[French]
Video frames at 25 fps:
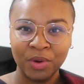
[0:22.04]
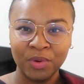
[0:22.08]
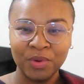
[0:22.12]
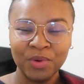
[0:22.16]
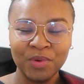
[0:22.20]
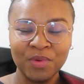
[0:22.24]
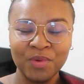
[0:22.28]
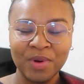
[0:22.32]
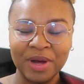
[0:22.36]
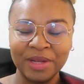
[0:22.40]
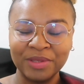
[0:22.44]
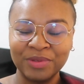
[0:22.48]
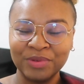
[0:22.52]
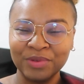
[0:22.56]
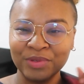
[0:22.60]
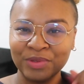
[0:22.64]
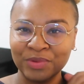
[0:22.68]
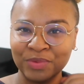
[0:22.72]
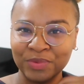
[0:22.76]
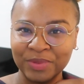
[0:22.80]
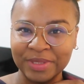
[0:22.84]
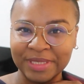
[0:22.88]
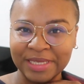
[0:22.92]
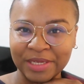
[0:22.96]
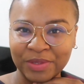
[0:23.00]
Coucou à tous,
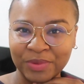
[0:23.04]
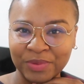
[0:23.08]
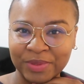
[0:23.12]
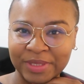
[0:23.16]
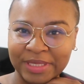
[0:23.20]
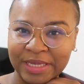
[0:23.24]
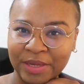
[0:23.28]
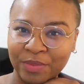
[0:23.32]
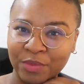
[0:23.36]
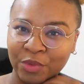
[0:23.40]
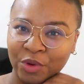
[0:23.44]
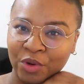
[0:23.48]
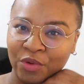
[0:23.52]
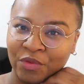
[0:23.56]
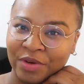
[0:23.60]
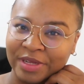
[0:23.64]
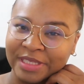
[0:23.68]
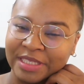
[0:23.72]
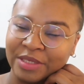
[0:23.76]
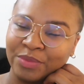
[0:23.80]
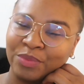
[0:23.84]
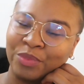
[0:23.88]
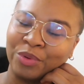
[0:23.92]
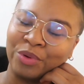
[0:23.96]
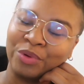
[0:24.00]
donc c'est Lucie et me
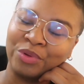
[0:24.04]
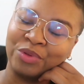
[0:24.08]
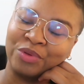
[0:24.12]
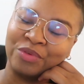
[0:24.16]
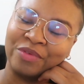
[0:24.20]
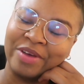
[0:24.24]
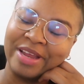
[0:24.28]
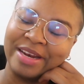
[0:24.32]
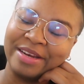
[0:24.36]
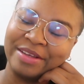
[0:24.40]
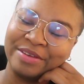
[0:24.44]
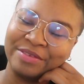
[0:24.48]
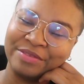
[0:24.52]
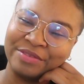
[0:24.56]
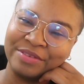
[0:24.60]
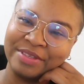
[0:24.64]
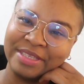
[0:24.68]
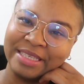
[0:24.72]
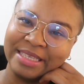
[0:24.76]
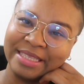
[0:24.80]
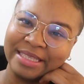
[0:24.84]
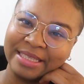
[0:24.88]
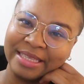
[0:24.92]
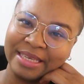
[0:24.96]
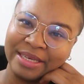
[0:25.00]
revoici pour une nouvelle
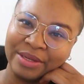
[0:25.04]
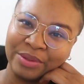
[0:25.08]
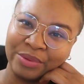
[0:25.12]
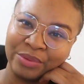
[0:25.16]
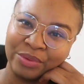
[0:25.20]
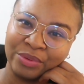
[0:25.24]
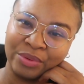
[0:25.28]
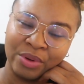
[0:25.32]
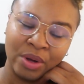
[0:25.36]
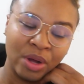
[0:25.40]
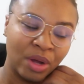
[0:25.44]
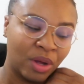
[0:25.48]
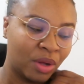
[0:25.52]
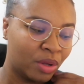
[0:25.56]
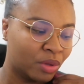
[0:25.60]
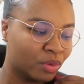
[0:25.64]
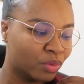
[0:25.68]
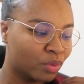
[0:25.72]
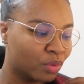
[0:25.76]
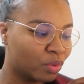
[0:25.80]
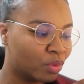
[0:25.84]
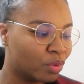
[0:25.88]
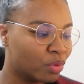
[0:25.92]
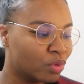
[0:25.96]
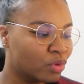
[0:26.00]
vidéo.
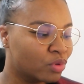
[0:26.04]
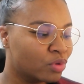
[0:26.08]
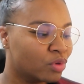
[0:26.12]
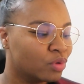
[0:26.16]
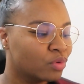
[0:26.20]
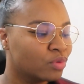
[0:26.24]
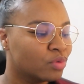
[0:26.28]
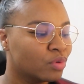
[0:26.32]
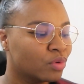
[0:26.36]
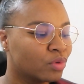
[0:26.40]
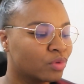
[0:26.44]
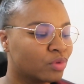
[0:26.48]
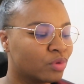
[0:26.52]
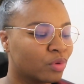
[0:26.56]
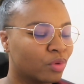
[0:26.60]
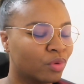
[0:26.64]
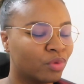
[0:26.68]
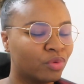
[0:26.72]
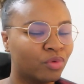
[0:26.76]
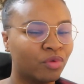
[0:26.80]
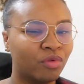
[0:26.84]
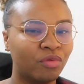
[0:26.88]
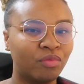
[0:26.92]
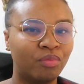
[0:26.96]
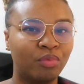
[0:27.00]
Donc aujourd'hui on se
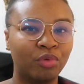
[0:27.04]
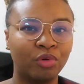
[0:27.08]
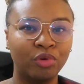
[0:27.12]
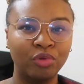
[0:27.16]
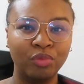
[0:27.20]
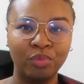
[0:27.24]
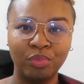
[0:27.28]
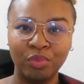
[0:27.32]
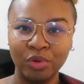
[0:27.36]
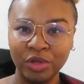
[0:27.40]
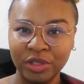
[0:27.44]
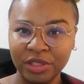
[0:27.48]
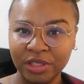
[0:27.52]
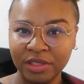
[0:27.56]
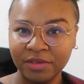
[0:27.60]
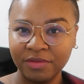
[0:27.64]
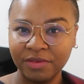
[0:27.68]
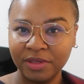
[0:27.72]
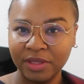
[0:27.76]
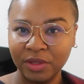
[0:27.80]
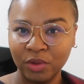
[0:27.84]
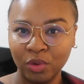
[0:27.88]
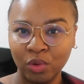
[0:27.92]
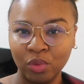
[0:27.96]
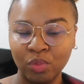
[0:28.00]
retrouve pour une petite
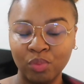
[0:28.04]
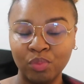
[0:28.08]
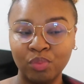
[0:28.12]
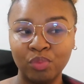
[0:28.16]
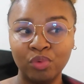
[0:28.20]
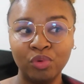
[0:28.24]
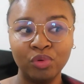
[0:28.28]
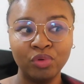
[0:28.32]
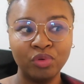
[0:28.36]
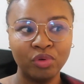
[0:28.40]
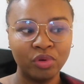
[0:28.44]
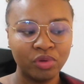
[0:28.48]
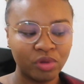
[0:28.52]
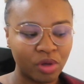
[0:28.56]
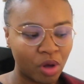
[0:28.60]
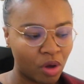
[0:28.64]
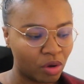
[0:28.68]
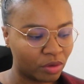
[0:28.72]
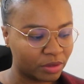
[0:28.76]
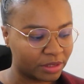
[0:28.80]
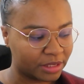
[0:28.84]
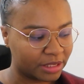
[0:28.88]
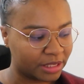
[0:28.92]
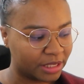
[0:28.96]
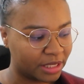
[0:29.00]
vidéo plutôt
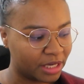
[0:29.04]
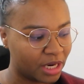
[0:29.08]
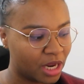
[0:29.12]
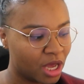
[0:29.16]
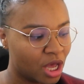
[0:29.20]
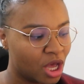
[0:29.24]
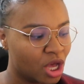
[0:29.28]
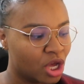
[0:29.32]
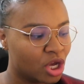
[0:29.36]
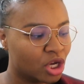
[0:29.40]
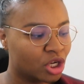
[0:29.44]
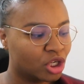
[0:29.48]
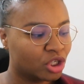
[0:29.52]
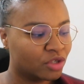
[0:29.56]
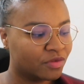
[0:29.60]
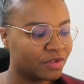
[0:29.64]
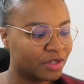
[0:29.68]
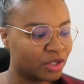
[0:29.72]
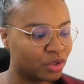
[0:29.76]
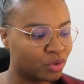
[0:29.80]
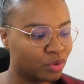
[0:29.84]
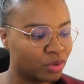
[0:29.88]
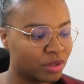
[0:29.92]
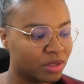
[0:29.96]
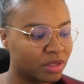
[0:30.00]
tranquille. Je
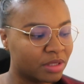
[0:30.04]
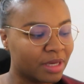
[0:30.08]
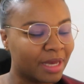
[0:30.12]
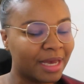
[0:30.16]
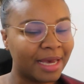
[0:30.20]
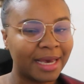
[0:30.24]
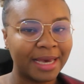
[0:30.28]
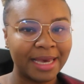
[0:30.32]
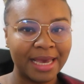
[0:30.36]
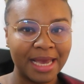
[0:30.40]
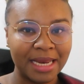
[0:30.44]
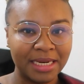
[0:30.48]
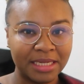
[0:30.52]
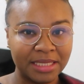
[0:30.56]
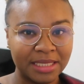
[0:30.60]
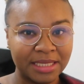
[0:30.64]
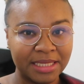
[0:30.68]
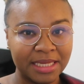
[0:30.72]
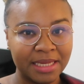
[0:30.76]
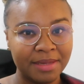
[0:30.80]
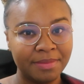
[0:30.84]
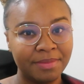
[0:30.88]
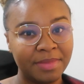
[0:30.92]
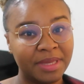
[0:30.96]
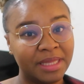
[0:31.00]
vais juste
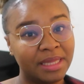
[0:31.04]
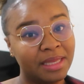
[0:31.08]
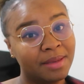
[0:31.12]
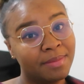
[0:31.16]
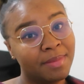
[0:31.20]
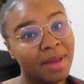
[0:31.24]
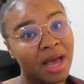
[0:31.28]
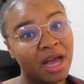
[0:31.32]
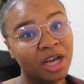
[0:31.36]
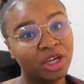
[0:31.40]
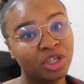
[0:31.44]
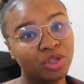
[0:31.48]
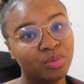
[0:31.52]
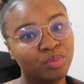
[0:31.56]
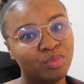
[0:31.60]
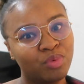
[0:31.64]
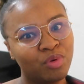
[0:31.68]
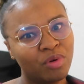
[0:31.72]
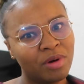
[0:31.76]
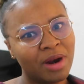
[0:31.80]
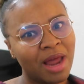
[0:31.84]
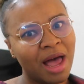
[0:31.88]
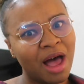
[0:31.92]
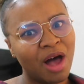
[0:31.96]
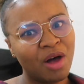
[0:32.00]
réaliser mes démarches
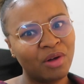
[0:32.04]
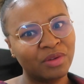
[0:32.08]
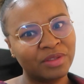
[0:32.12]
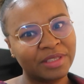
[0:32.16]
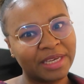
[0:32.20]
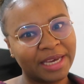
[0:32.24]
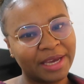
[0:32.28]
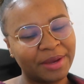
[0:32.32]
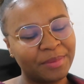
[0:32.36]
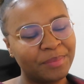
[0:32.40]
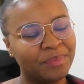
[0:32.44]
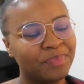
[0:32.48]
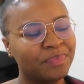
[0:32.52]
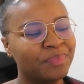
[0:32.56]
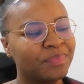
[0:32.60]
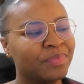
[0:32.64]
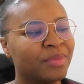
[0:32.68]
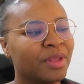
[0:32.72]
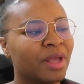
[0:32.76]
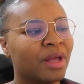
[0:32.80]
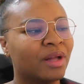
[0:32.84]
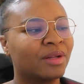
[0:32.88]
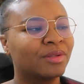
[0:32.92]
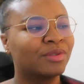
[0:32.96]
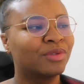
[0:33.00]
pour la rentrée.
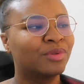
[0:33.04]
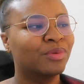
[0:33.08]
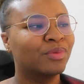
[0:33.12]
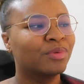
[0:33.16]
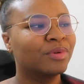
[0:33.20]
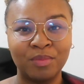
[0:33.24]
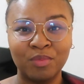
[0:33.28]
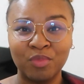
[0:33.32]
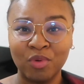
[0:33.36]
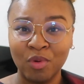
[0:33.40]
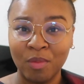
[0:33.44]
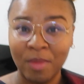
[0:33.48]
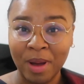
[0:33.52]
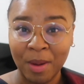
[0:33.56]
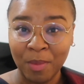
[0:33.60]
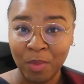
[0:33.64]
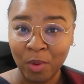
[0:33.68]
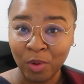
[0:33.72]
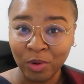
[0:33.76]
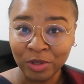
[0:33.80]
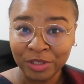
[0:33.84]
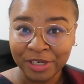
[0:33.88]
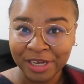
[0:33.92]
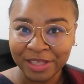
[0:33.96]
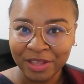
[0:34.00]
Donc pour ma
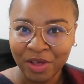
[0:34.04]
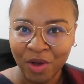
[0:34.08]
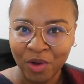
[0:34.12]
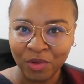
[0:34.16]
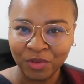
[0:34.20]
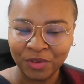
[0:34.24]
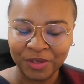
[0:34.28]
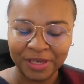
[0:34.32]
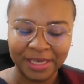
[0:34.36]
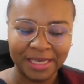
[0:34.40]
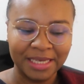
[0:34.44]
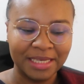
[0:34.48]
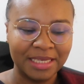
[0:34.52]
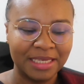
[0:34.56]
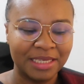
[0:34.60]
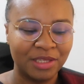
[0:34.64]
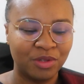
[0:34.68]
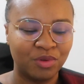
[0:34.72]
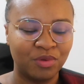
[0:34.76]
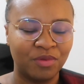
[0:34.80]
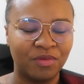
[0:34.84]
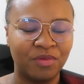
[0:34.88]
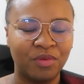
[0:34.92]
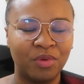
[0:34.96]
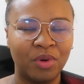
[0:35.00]
prochaine rentrée qui
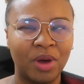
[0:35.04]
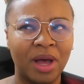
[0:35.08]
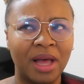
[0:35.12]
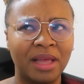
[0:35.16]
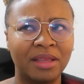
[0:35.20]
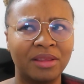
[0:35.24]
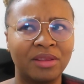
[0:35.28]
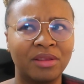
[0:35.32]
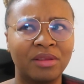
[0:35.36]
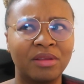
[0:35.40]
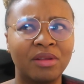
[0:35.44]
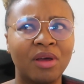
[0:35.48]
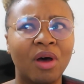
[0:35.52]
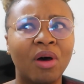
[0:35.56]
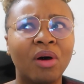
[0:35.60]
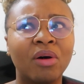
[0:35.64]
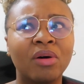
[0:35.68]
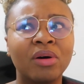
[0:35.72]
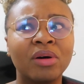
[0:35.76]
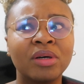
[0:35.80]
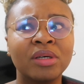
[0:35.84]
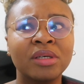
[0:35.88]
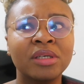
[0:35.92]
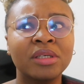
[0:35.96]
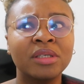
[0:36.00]
se fera
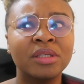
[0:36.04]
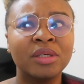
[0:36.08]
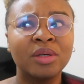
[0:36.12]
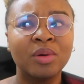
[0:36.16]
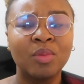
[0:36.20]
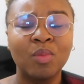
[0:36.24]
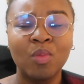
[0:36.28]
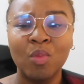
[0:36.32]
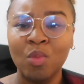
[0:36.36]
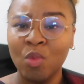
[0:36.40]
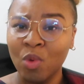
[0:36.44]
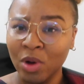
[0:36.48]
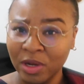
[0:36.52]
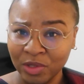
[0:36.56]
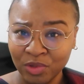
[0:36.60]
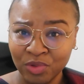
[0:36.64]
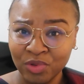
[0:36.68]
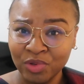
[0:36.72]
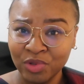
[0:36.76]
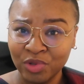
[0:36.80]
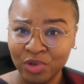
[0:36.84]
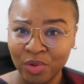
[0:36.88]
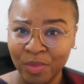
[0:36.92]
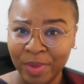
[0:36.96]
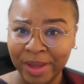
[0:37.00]
dans moins
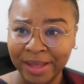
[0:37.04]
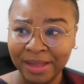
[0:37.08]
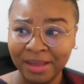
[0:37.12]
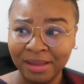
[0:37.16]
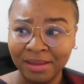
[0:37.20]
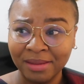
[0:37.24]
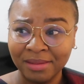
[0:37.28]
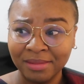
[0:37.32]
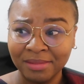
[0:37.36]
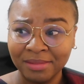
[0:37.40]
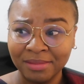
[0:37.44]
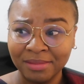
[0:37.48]
d'une semaine,